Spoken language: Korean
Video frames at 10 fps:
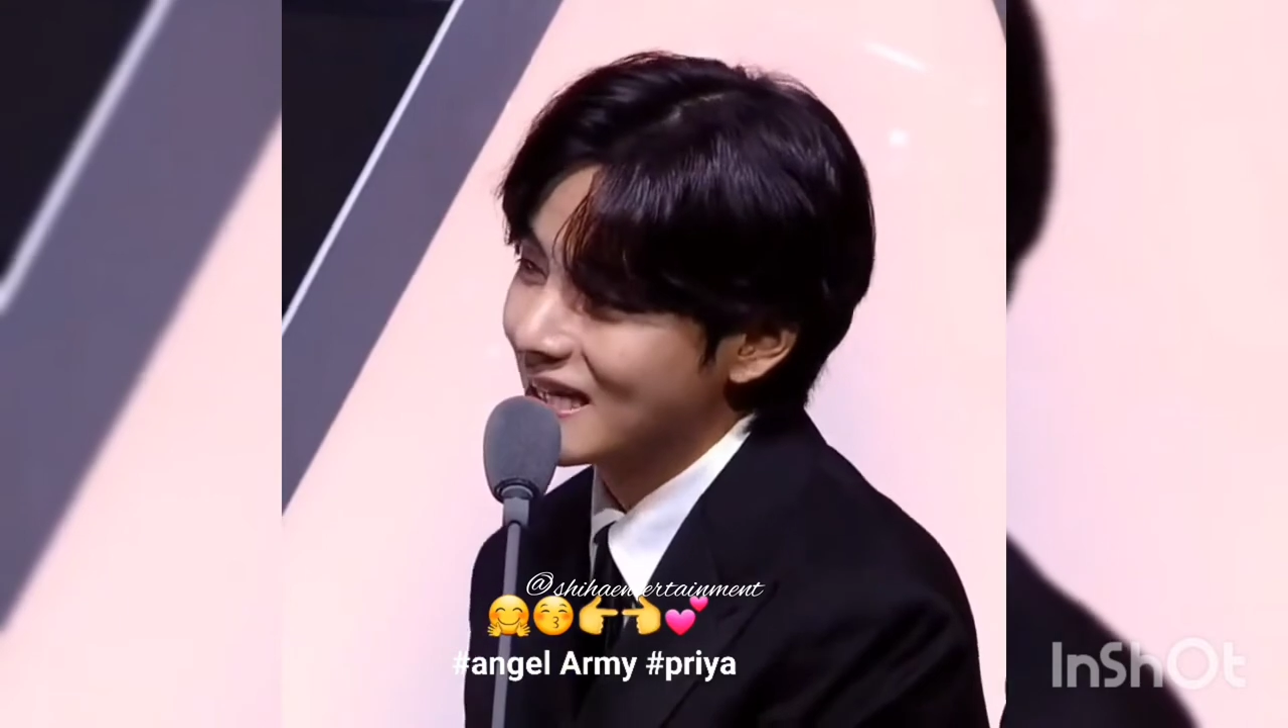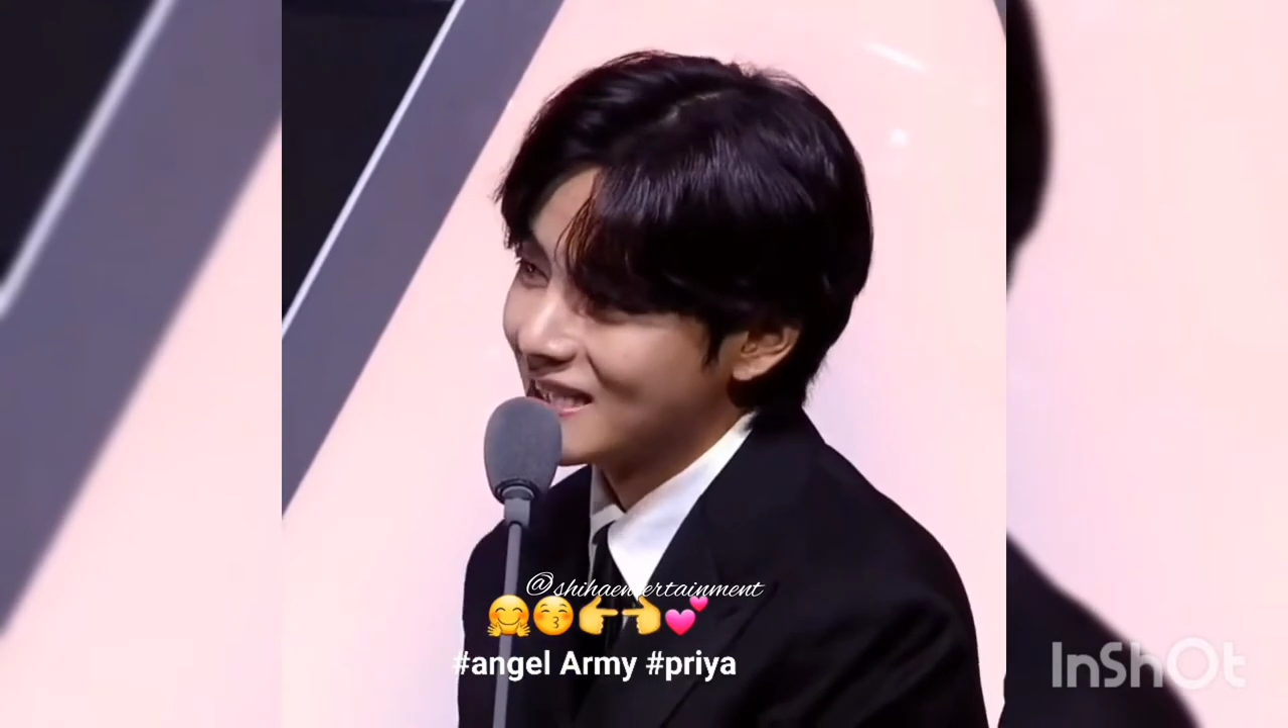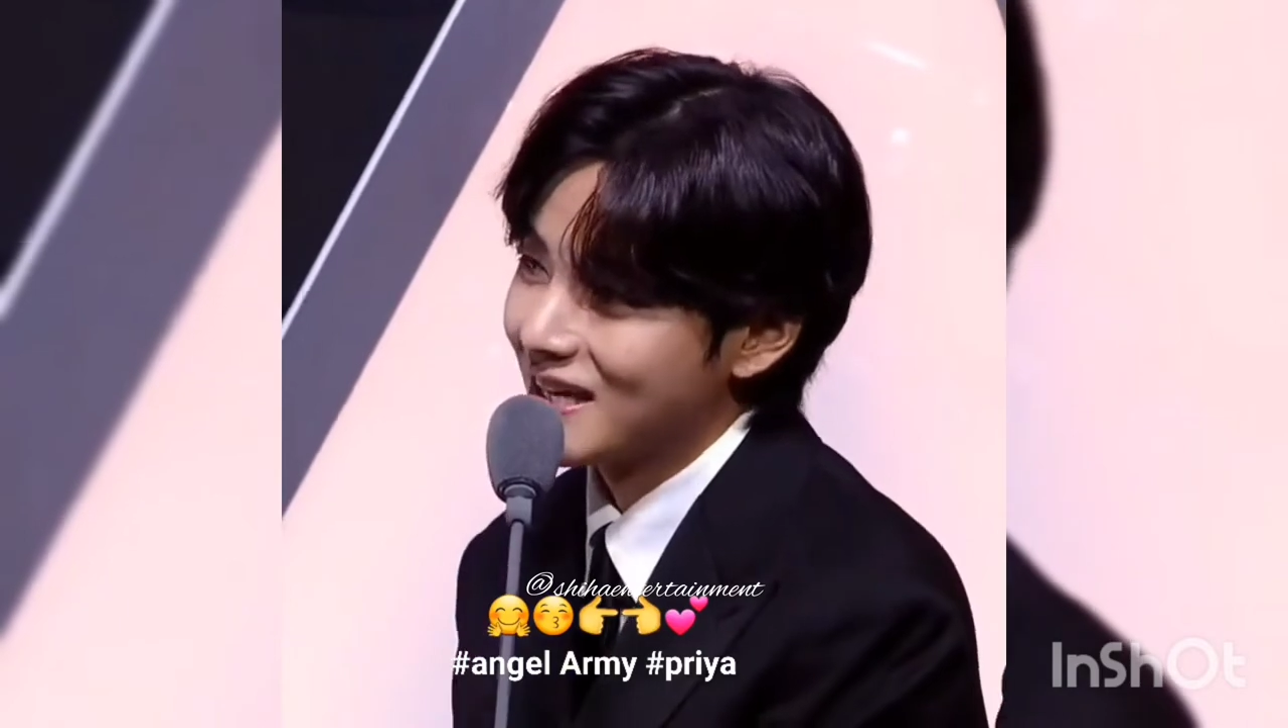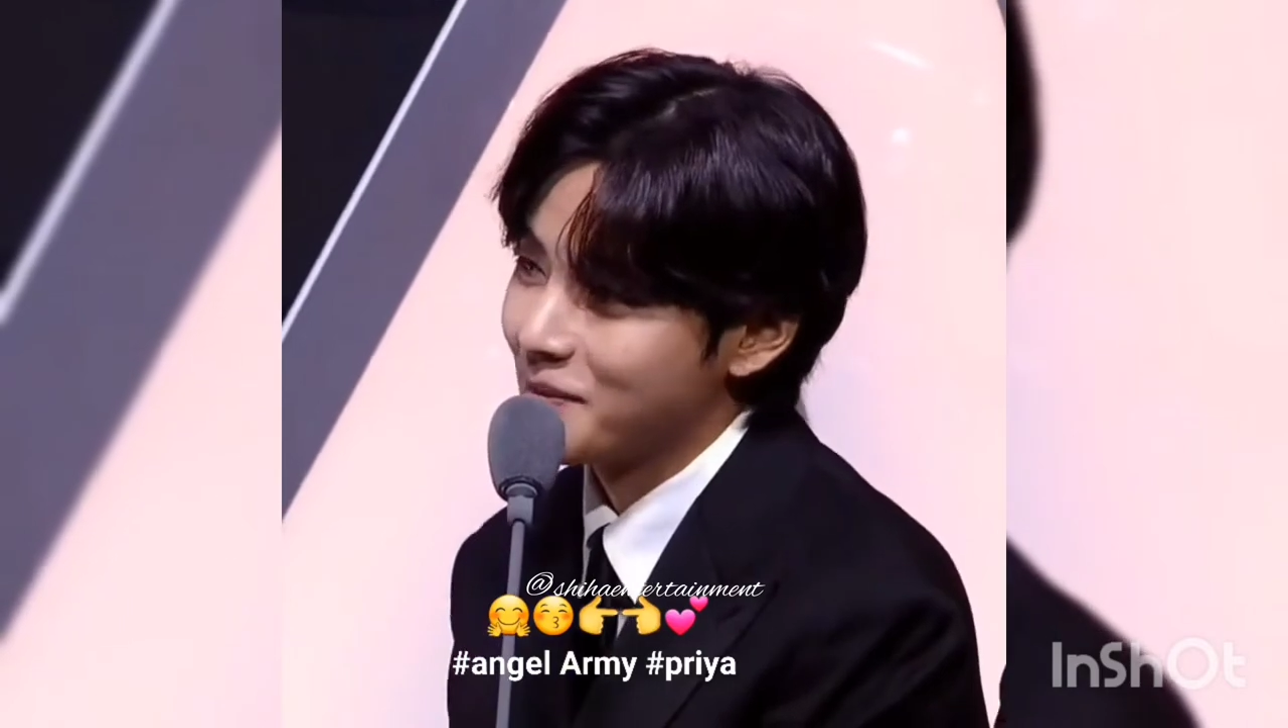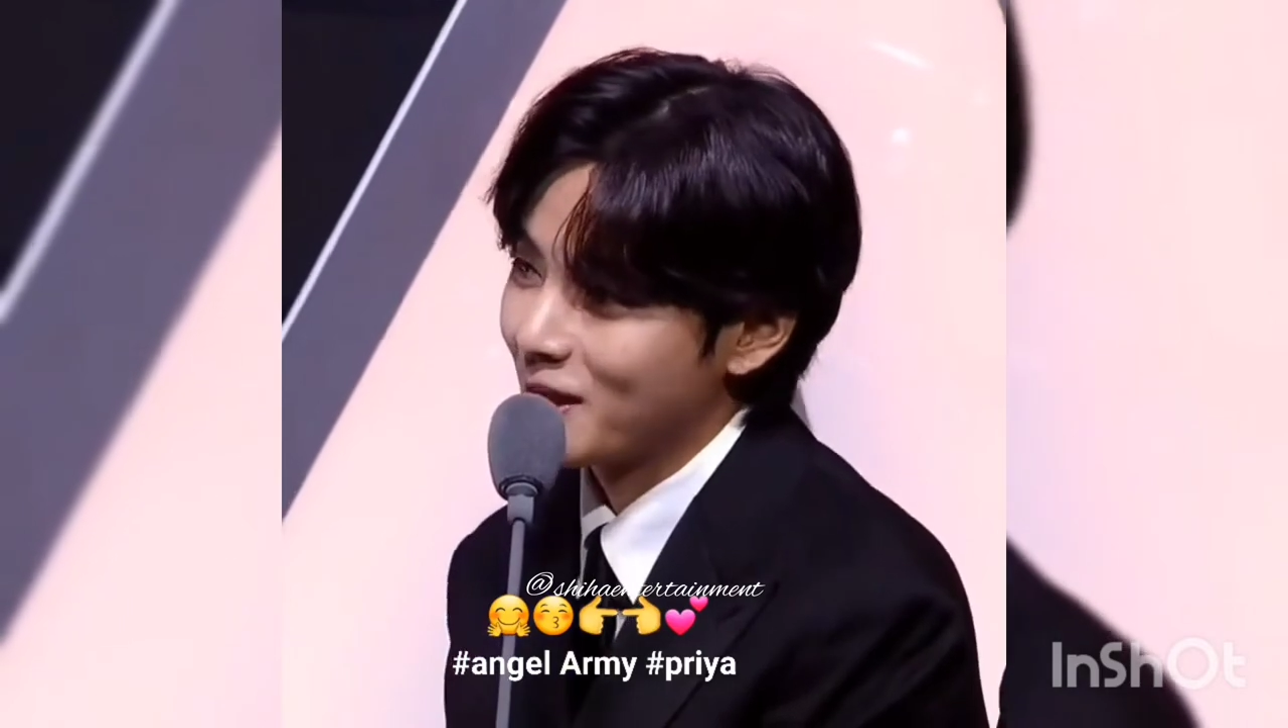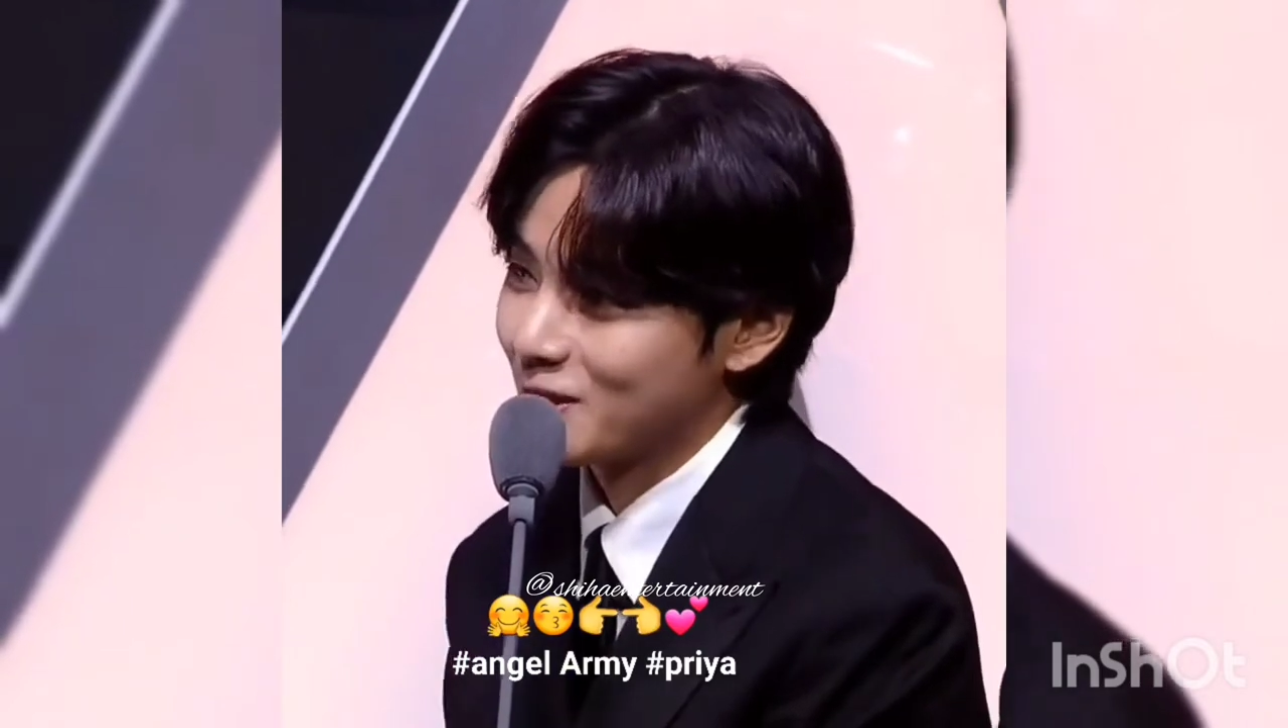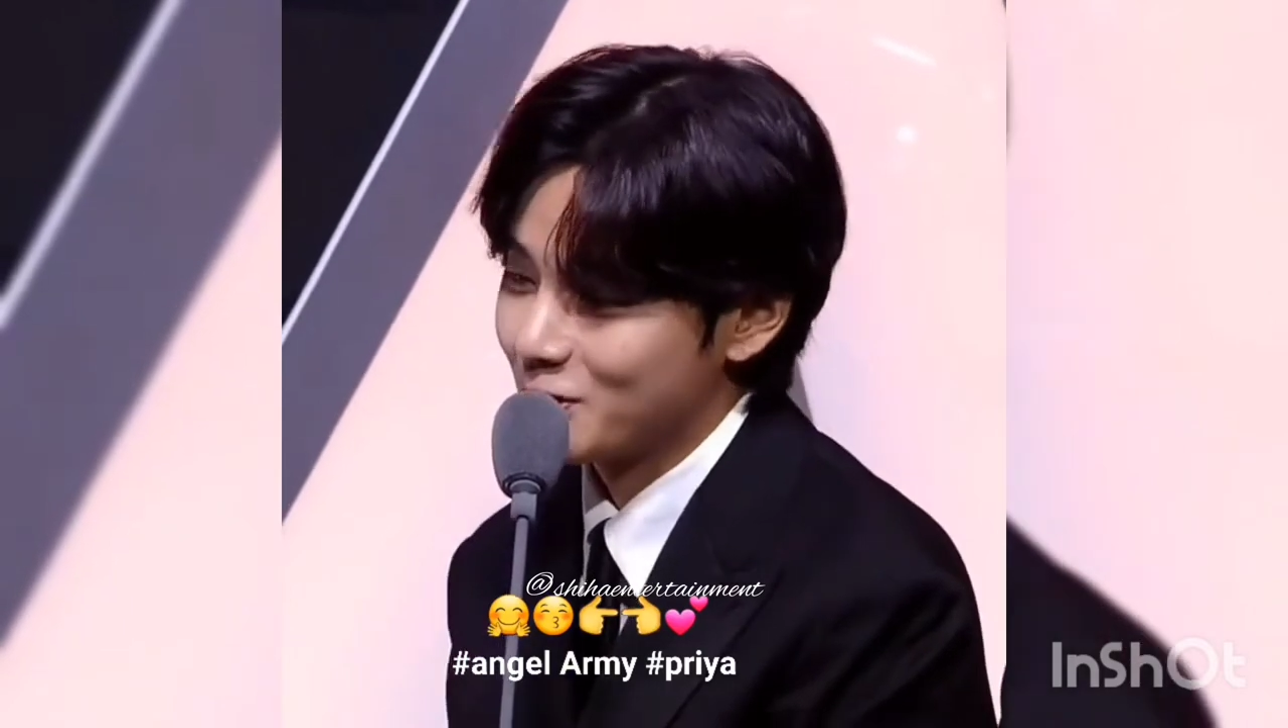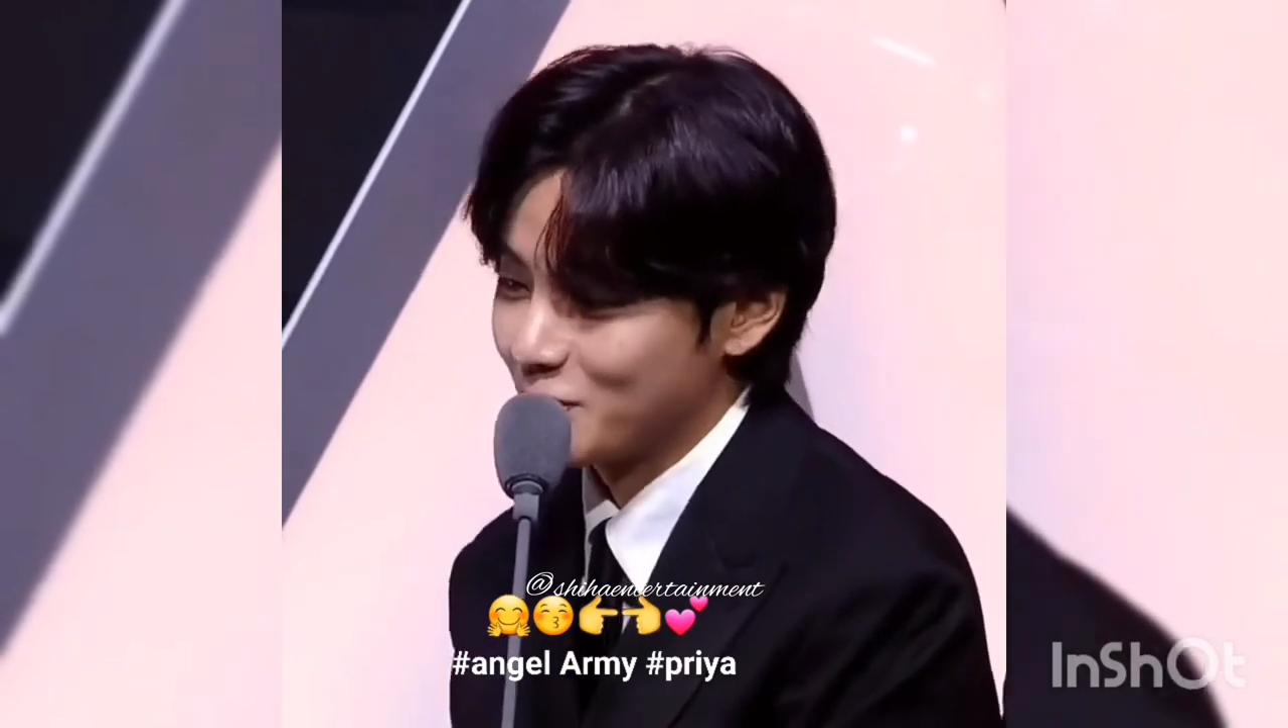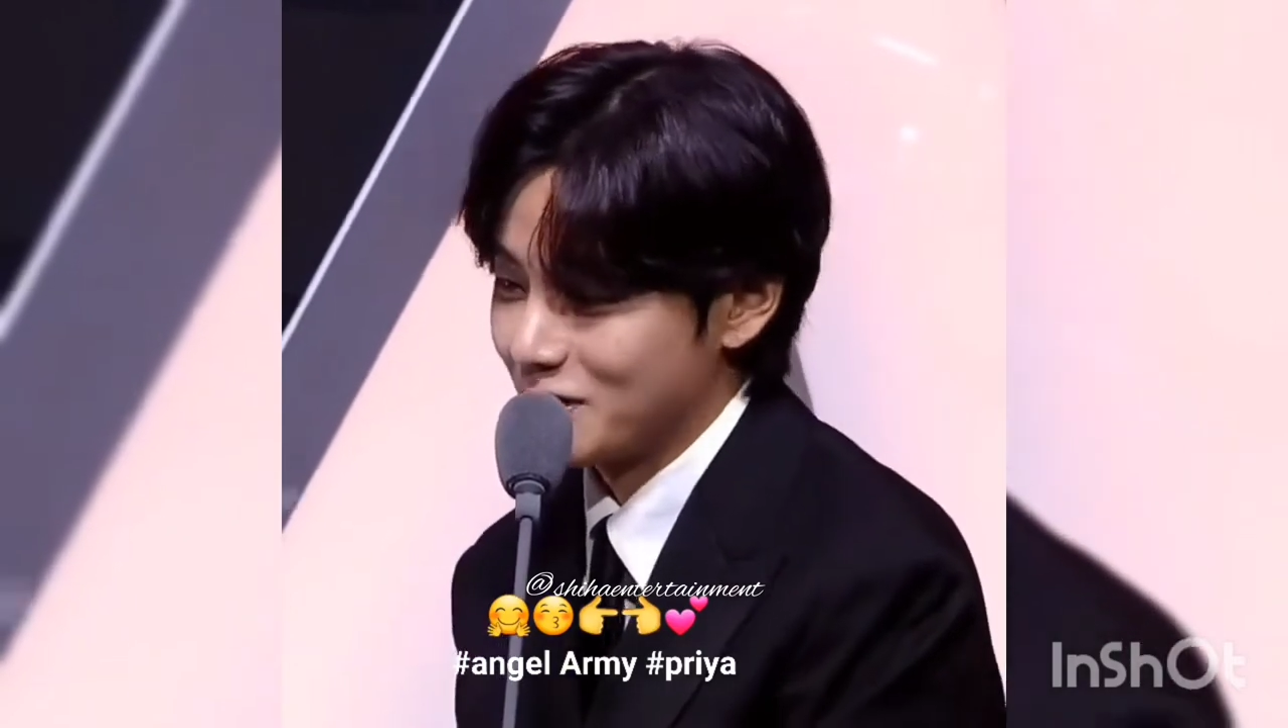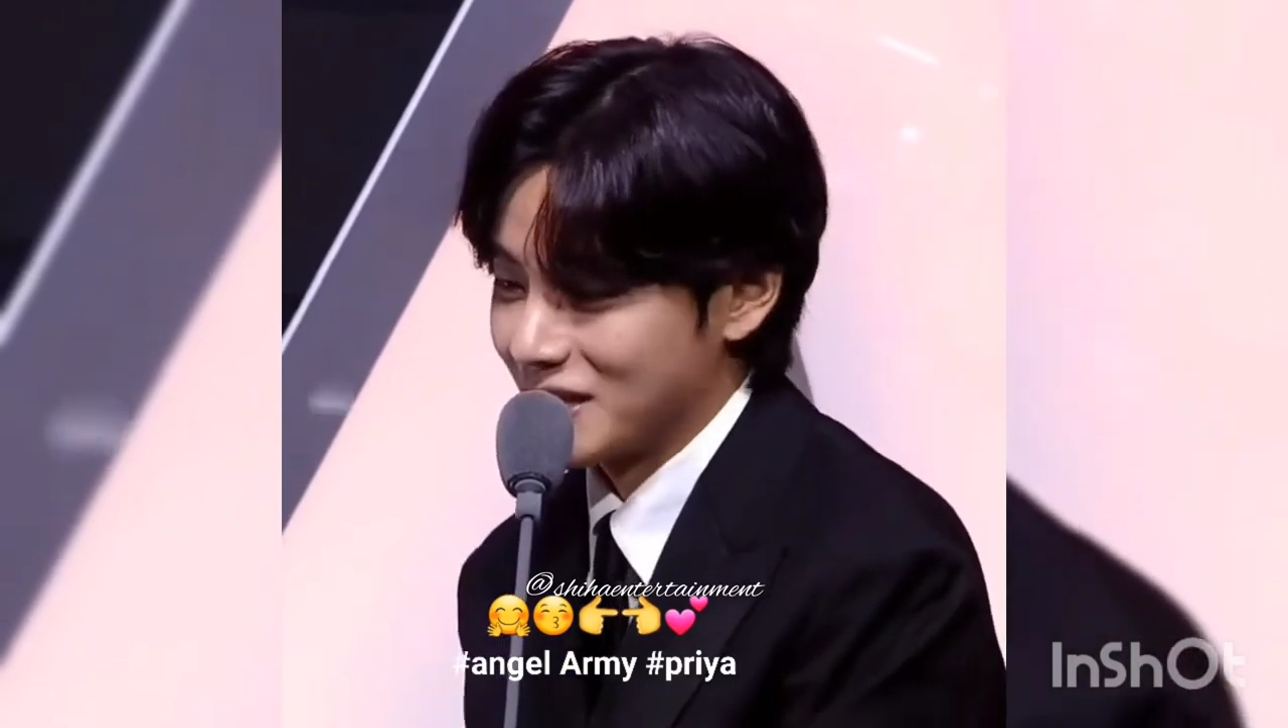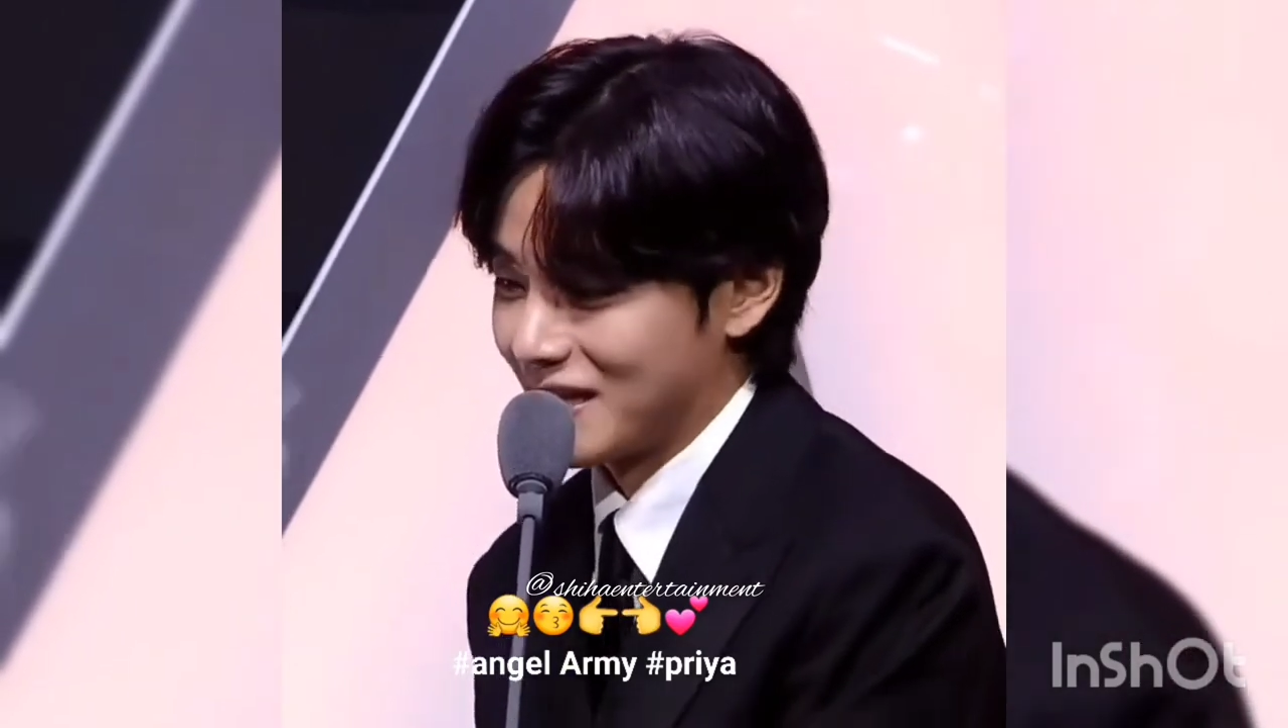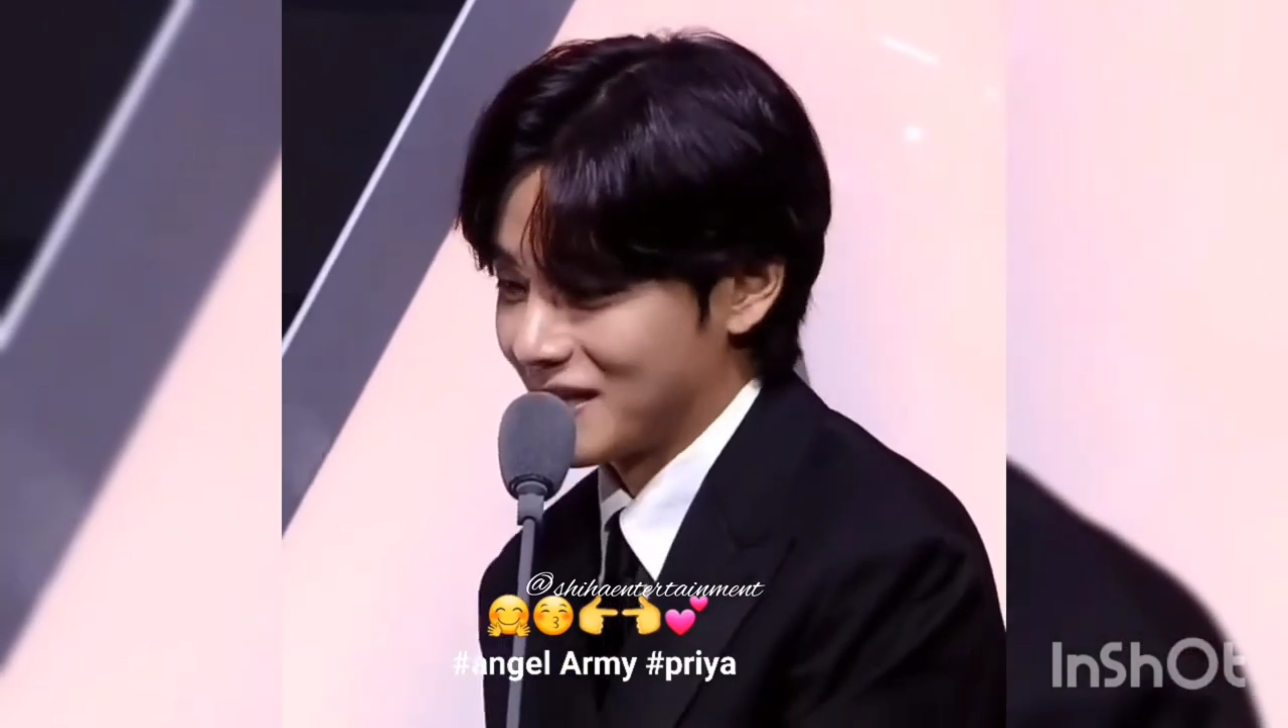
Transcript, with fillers: 상을 받을 수 있지